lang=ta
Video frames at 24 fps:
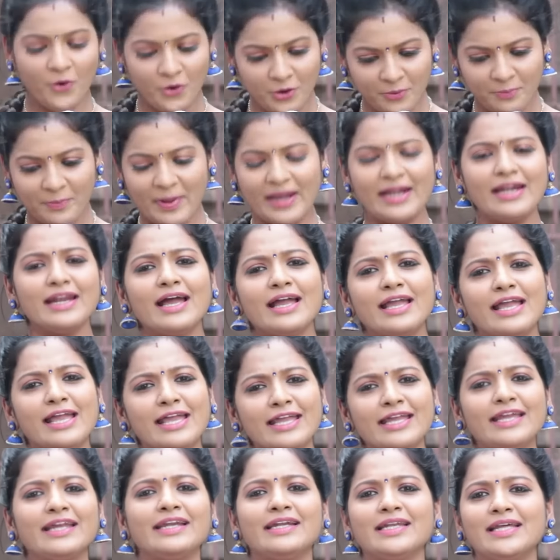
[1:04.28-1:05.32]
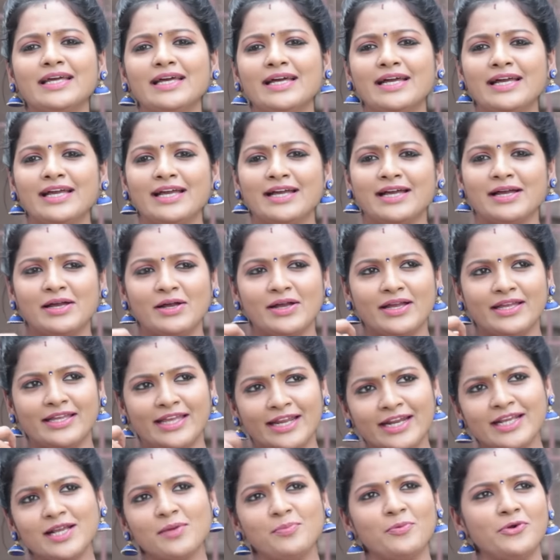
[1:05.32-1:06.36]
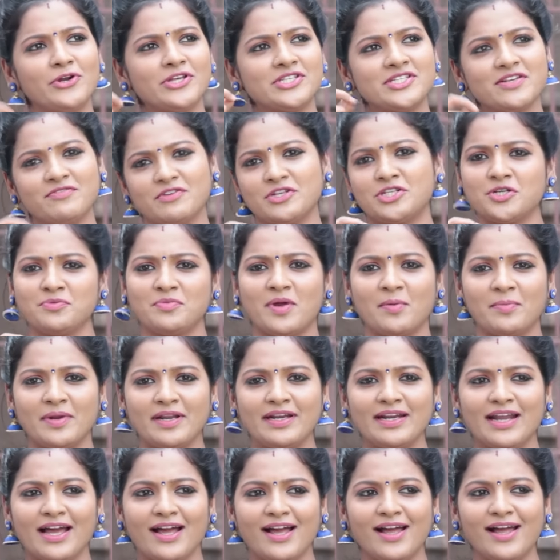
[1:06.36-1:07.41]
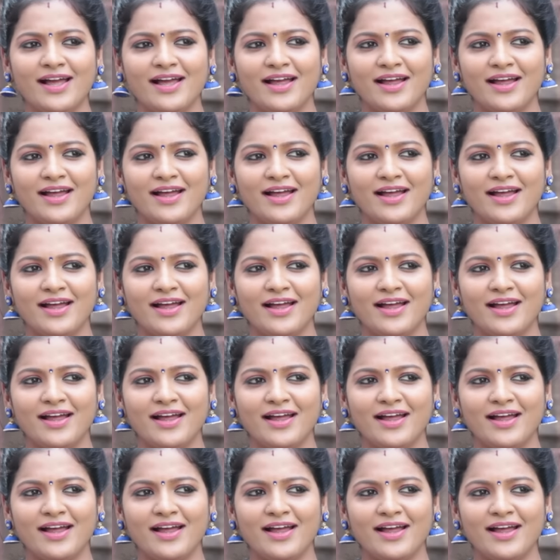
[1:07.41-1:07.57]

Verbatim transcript: ஒரு பெண்ணாக என்கிட்ட எனக்கு பிடிச்ச விஷயம் அப்படின்னா